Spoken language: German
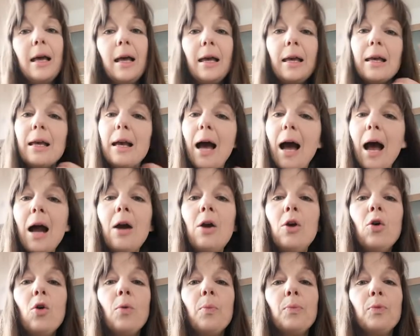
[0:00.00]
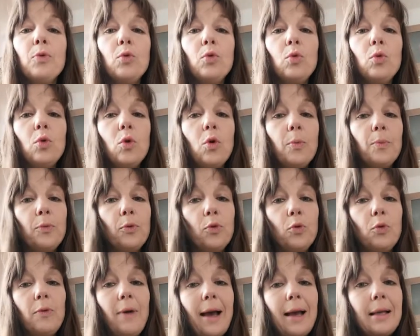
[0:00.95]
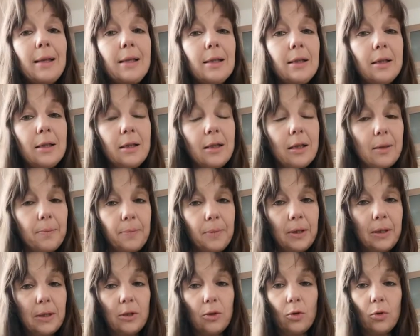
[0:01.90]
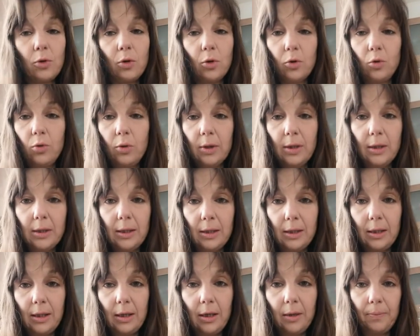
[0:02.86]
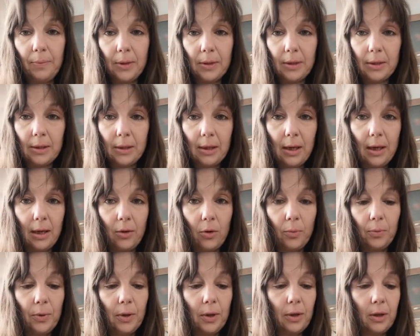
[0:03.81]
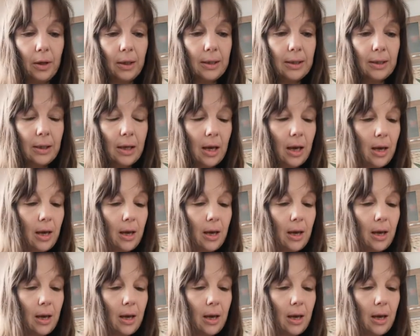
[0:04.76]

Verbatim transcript: egal ob du, ob du weitsichtig bist oder kurzsichtig bist, ja, ob du dir jetzt